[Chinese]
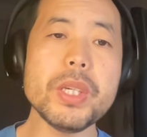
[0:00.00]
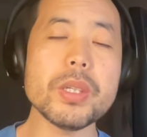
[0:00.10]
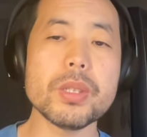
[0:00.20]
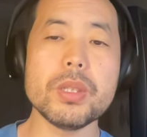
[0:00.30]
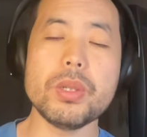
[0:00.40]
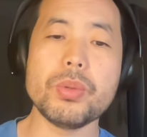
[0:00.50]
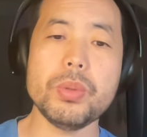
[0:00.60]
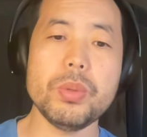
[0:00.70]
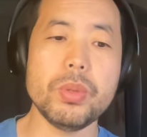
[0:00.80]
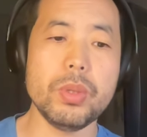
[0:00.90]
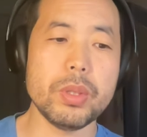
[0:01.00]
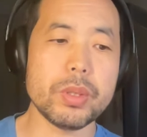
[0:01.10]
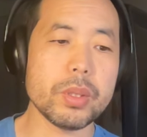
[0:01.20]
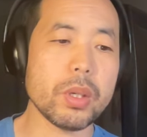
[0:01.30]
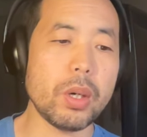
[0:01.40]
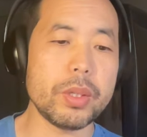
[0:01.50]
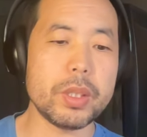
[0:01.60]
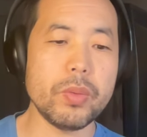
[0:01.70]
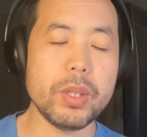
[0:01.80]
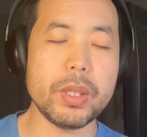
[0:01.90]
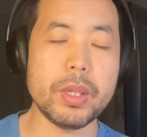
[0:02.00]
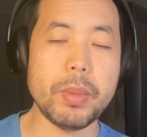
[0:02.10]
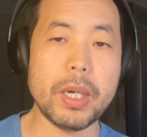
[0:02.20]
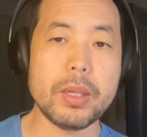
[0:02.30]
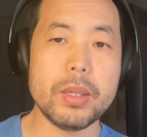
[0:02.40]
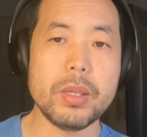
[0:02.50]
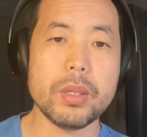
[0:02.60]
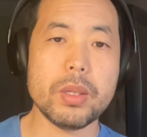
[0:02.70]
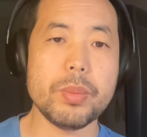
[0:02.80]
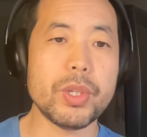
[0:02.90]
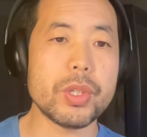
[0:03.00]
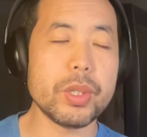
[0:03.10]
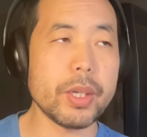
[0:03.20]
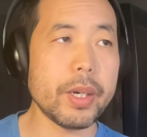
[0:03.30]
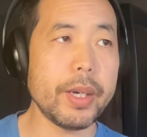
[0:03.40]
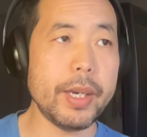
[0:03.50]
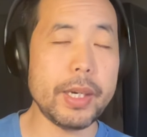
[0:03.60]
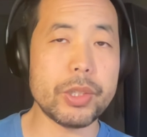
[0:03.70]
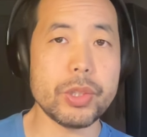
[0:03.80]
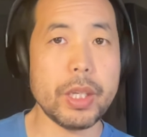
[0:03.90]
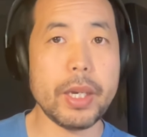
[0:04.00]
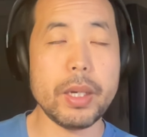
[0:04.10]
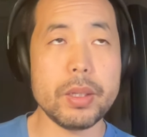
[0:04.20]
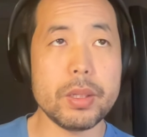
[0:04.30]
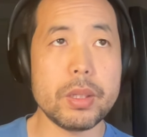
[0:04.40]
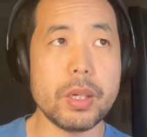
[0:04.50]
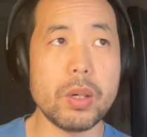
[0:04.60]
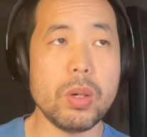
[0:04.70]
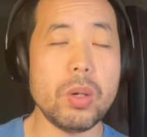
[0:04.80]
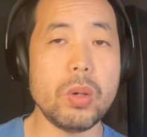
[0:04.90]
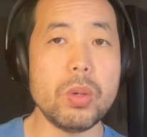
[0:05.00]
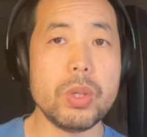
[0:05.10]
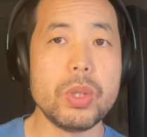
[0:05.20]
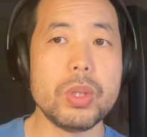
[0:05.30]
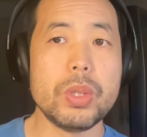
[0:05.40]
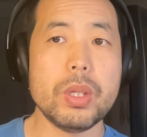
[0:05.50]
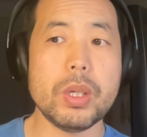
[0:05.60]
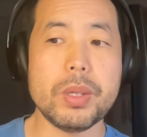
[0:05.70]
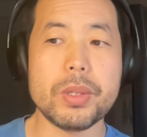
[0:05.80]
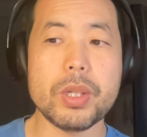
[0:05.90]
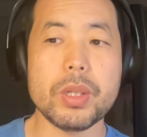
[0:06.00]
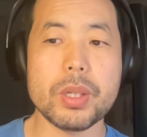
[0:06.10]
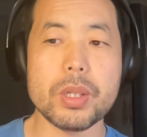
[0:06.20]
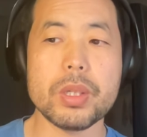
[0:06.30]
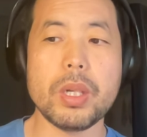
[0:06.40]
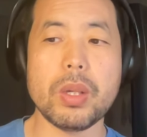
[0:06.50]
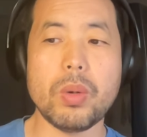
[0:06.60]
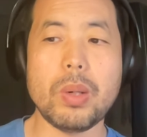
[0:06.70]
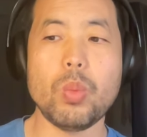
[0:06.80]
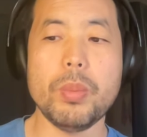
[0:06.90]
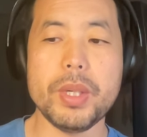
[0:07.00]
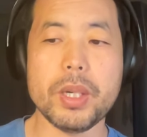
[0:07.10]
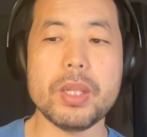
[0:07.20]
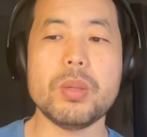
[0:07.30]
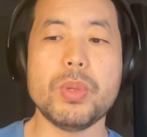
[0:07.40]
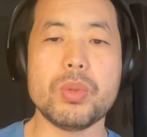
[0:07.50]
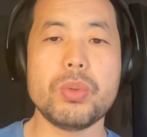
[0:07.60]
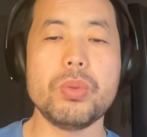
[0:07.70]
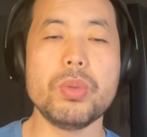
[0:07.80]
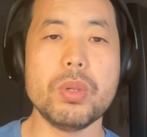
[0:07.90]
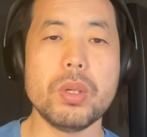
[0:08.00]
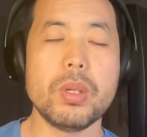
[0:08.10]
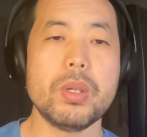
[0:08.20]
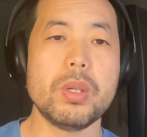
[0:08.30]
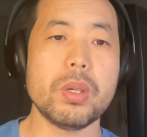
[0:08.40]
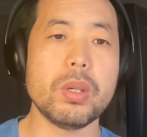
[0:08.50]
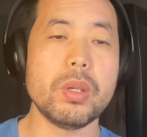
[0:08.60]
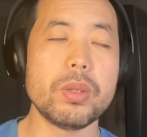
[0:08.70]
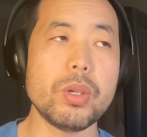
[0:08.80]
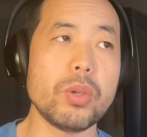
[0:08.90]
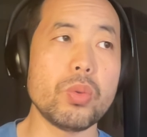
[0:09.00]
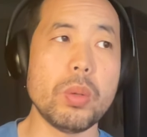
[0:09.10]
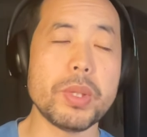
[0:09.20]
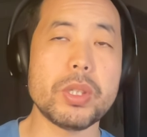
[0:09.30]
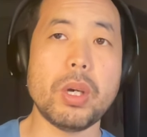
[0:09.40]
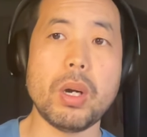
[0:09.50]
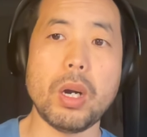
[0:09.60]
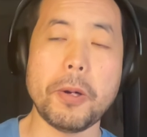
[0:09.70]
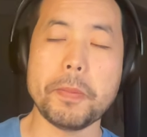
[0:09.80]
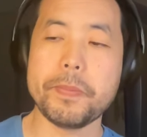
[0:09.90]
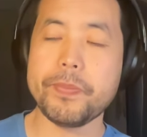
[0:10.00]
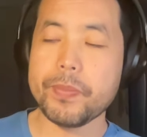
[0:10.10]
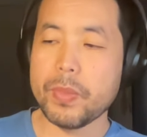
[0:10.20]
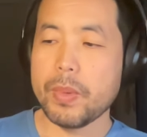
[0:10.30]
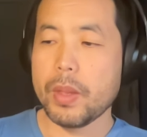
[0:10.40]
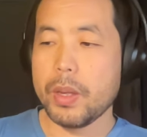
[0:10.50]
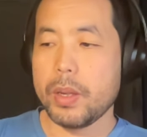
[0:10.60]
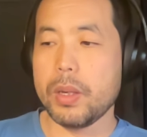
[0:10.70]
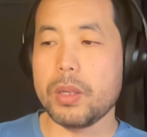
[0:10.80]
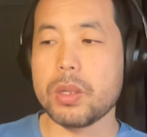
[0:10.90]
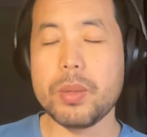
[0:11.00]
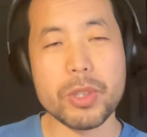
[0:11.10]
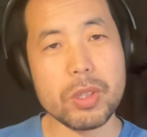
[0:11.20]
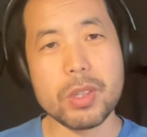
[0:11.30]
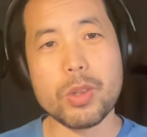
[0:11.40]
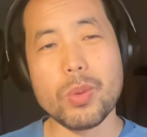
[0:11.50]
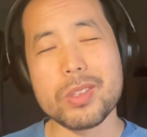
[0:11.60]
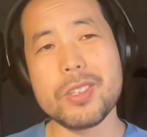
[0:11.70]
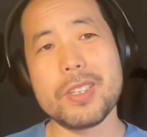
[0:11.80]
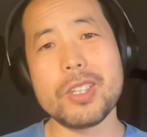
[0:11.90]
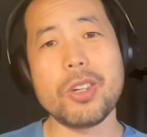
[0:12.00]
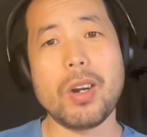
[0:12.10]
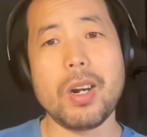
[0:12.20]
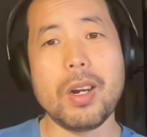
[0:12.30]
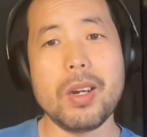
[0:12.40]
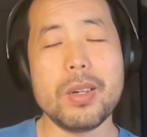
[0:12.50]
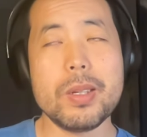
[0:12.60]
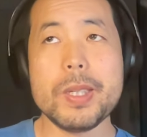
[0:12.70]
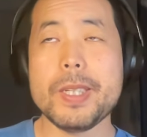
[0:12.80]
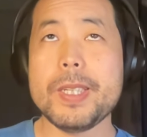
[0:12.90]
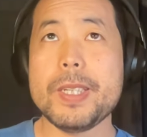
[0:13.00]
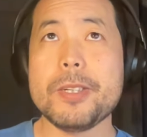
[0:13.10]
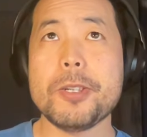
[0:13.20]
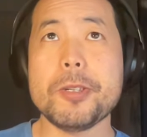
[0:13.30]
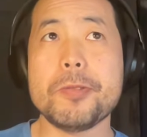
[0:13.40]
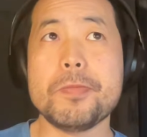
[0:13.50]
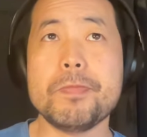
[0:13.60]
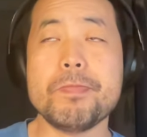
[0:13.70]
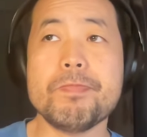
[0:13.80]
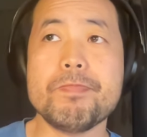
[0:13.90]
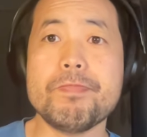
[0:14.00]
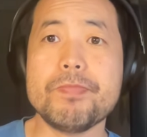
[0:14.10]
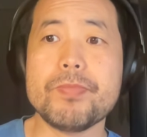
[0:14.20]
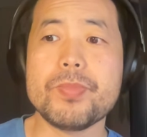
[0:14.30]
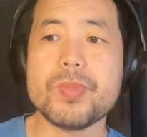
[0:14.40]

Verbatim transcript: 逼着自己去思考一些问题吧，特别是这个 A I 时代，然后呃这样一个时代的话，我们应该怎么去呃教育我们的小孩儿？嗯，特别是针对我自己的小孩啊，嗯。